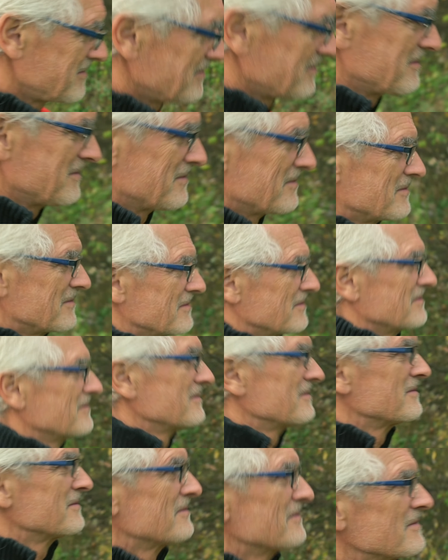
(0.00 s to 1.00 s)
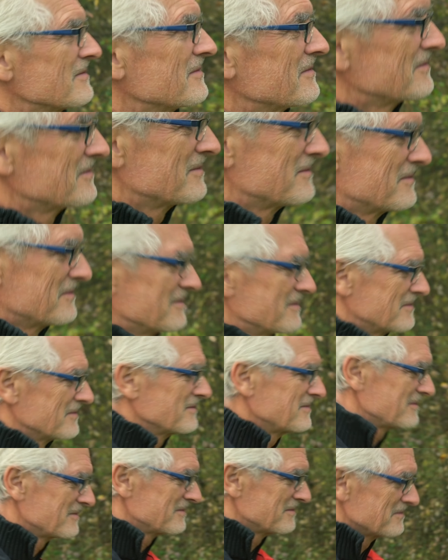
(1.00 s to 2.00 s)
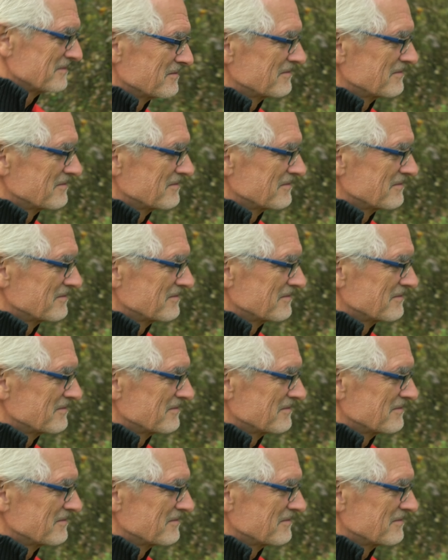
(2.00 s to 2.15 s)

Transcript: So, du hast dich auch noch gar nicht vorgestellt.